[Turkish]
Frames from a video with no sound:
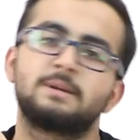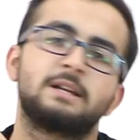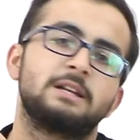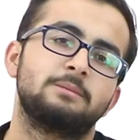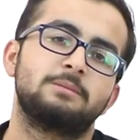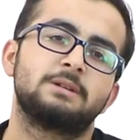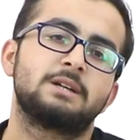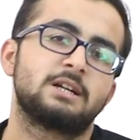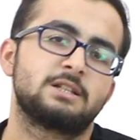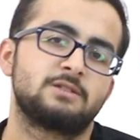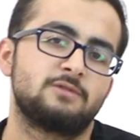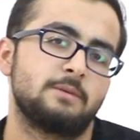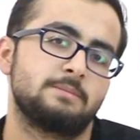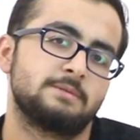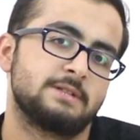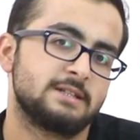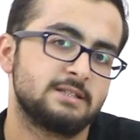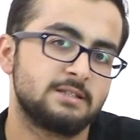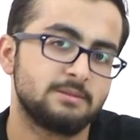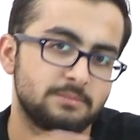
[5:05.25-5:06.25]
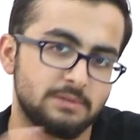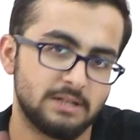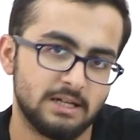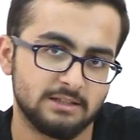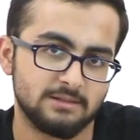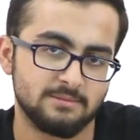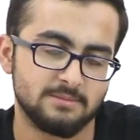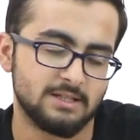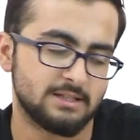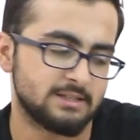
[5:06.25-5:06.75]
Ben de birkaç web sitesi
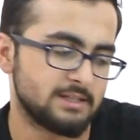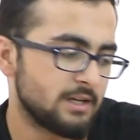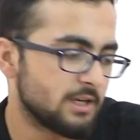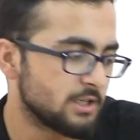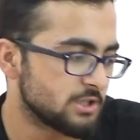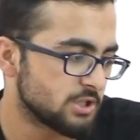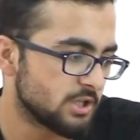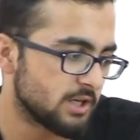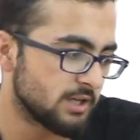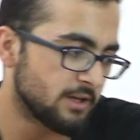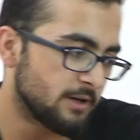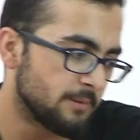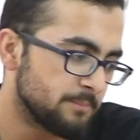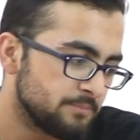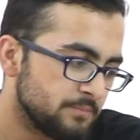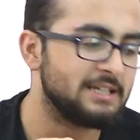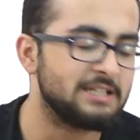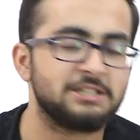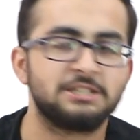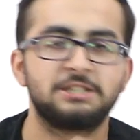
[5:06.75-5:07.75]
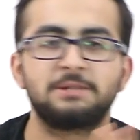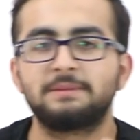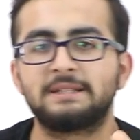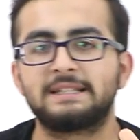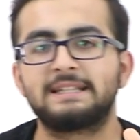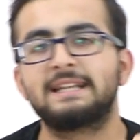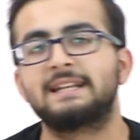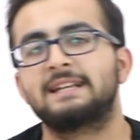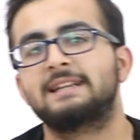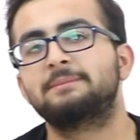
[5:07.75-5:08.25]
bıraktım zaten aşağıya.
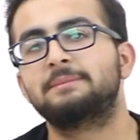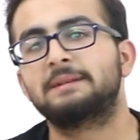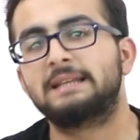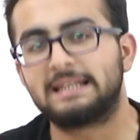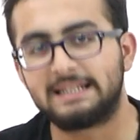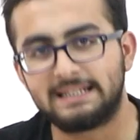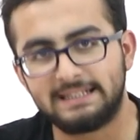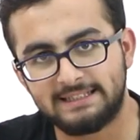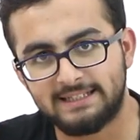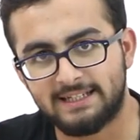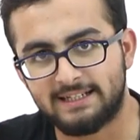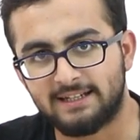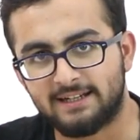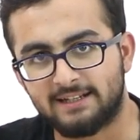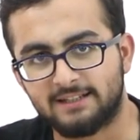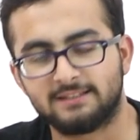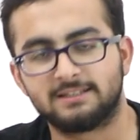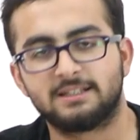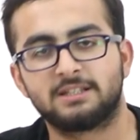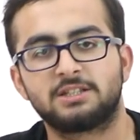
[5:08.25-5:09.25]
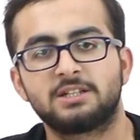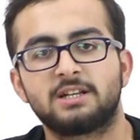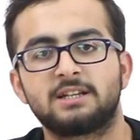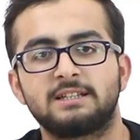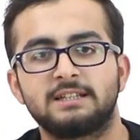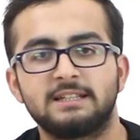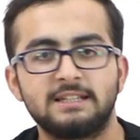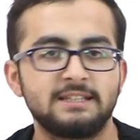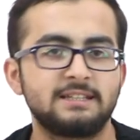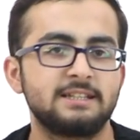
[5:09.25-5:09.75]
Şimdi gelelim İngiltere'ye arkadaşlar.
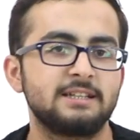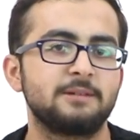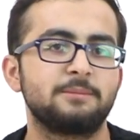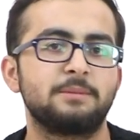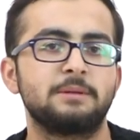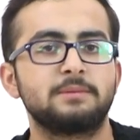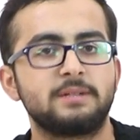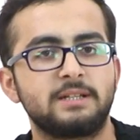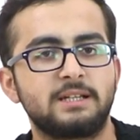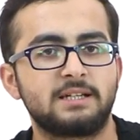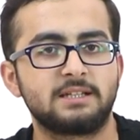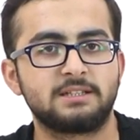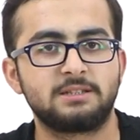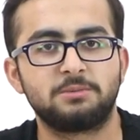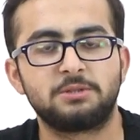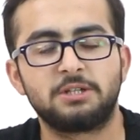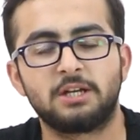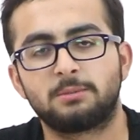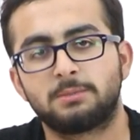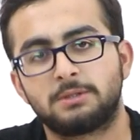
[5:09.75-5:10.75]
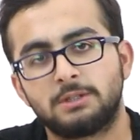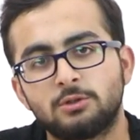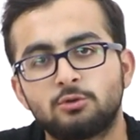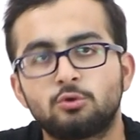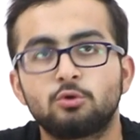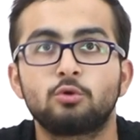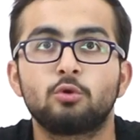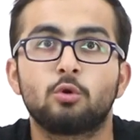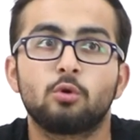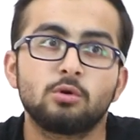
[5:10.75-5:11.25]
İngiltere benim de dikkatimi çekmişti.
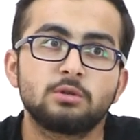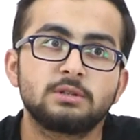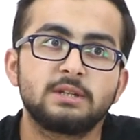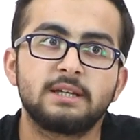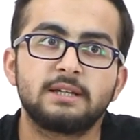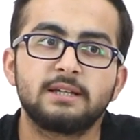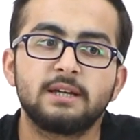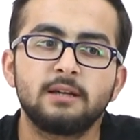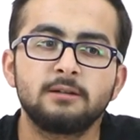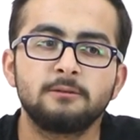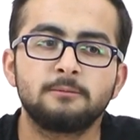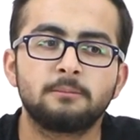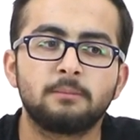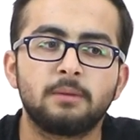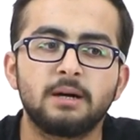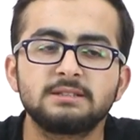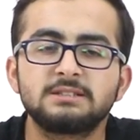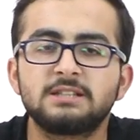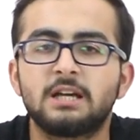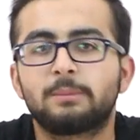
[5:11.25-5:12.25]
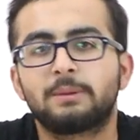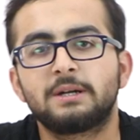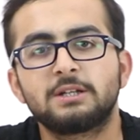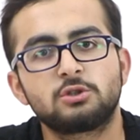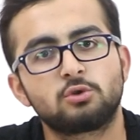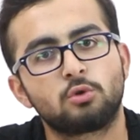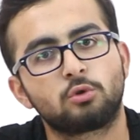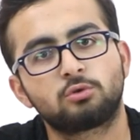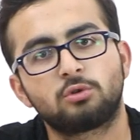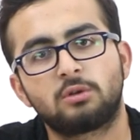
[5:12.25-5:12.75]
Çünkü oradayken bazı
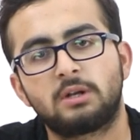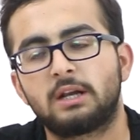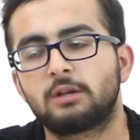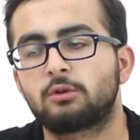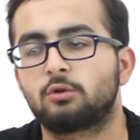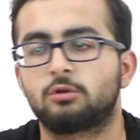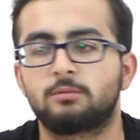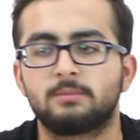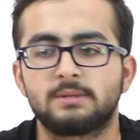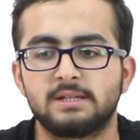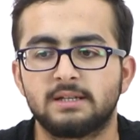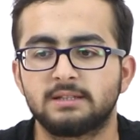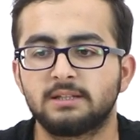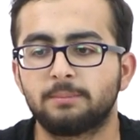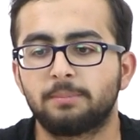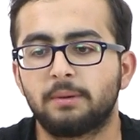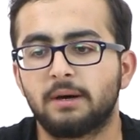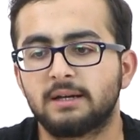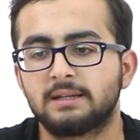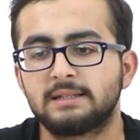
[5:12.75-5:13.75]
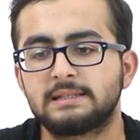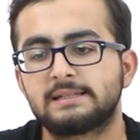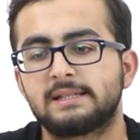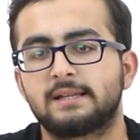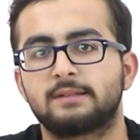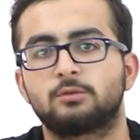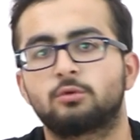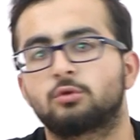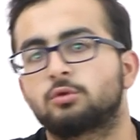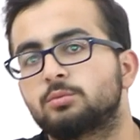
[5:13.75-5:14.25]
yabancı doktorlar gördüm. Mesela adam
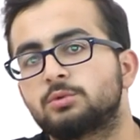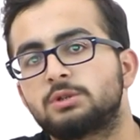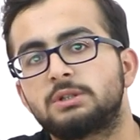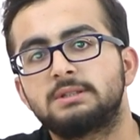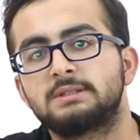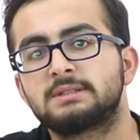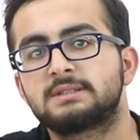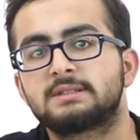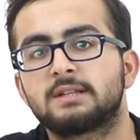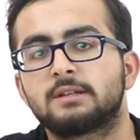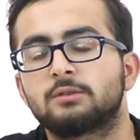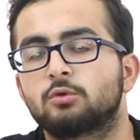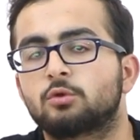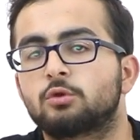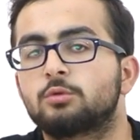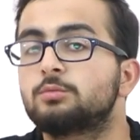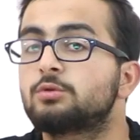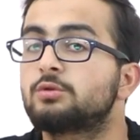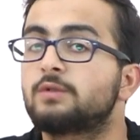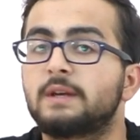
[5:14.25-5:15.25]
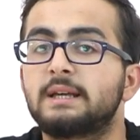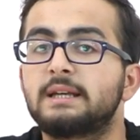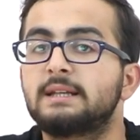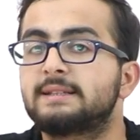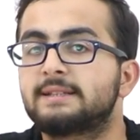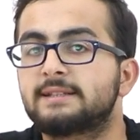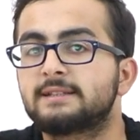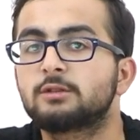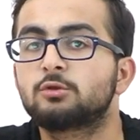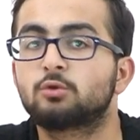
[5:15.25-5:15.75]
Pakistan'da okumuş, Hindistan'da okumuş ve
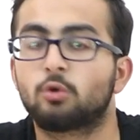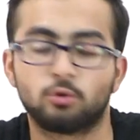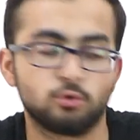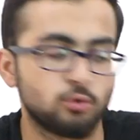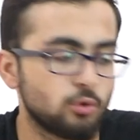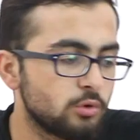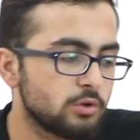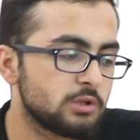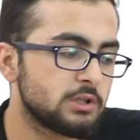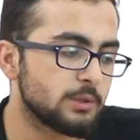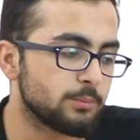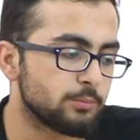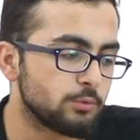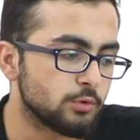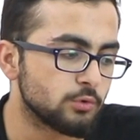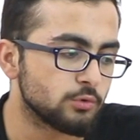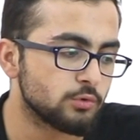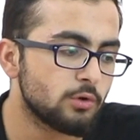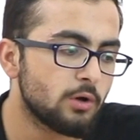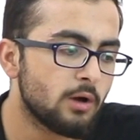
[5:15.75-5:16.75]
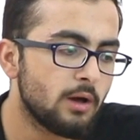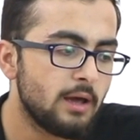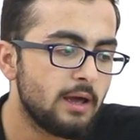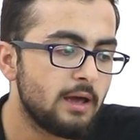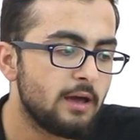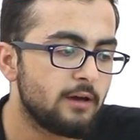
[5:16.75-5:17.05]
İngiltere'de doktorluk yapıyordu.